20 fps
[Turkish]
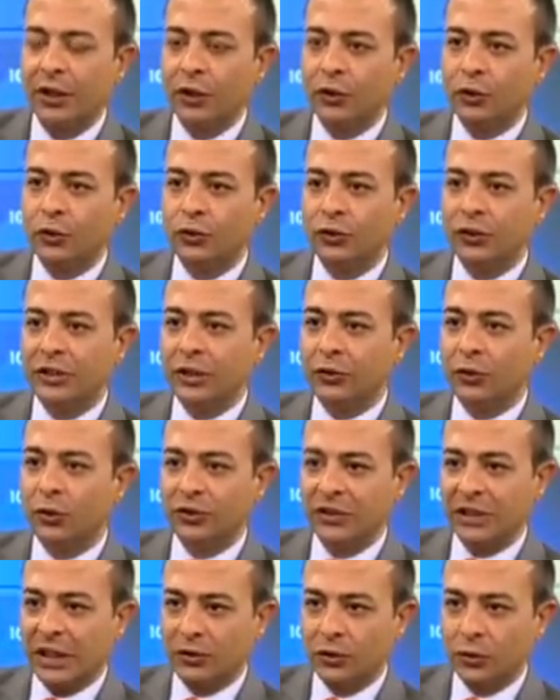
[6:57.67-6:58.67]

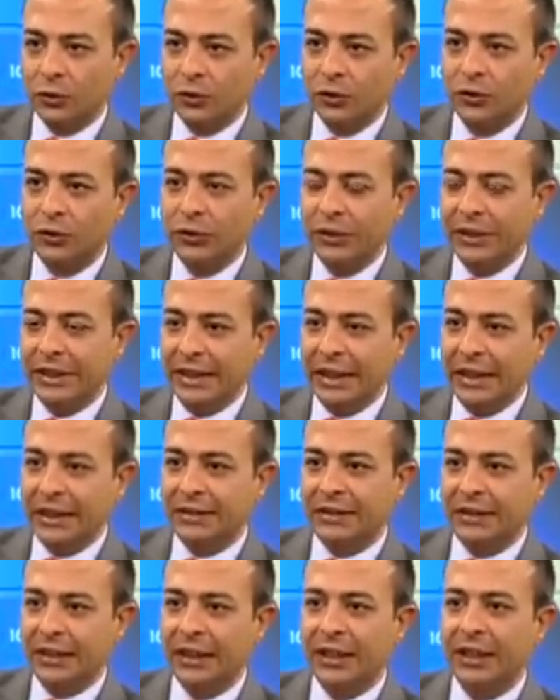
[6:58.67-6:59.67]
%99'u ilk
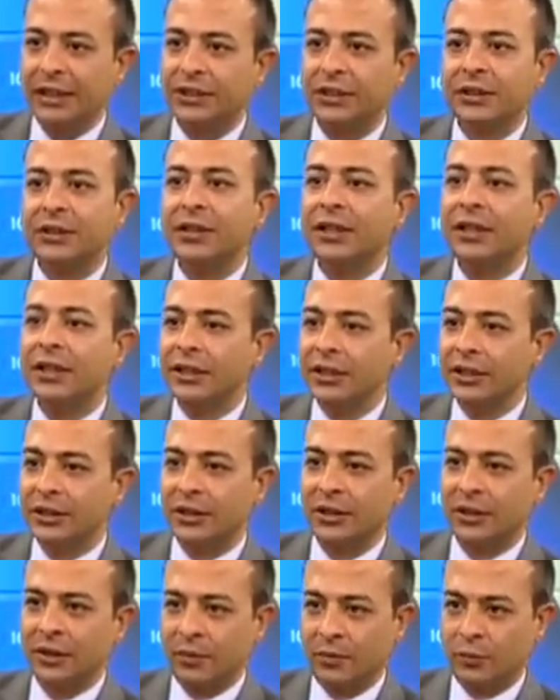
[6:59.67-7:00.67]
sene içinde iş
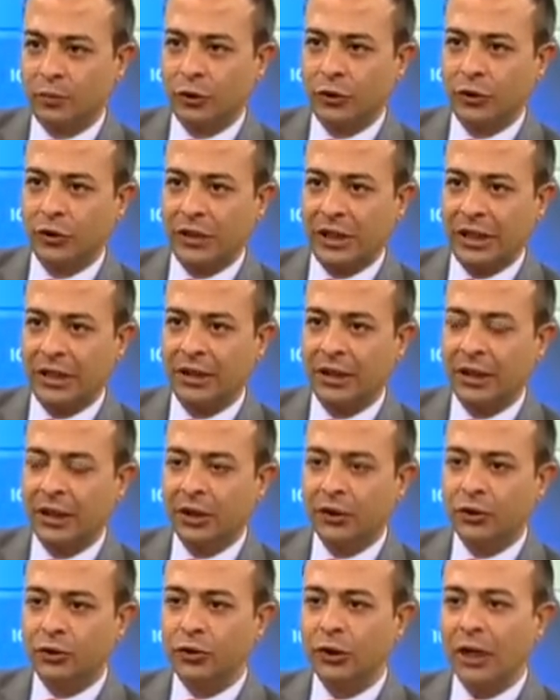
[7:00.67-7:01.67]
buluyorlar.
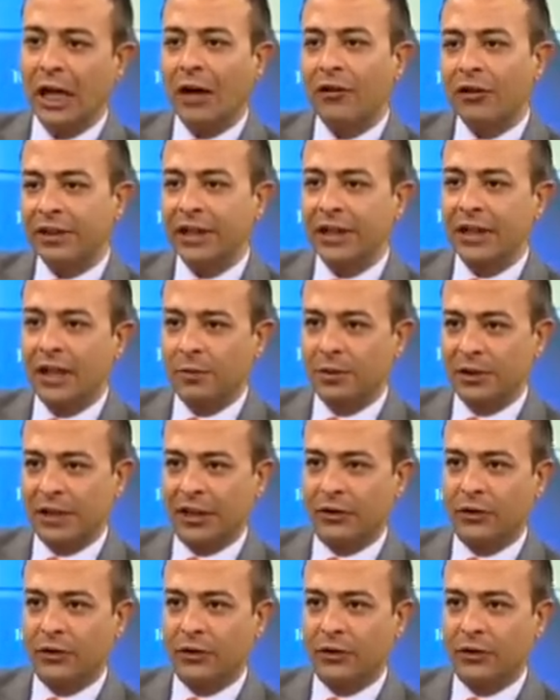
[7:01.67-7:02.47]
Çünkü havada kapılan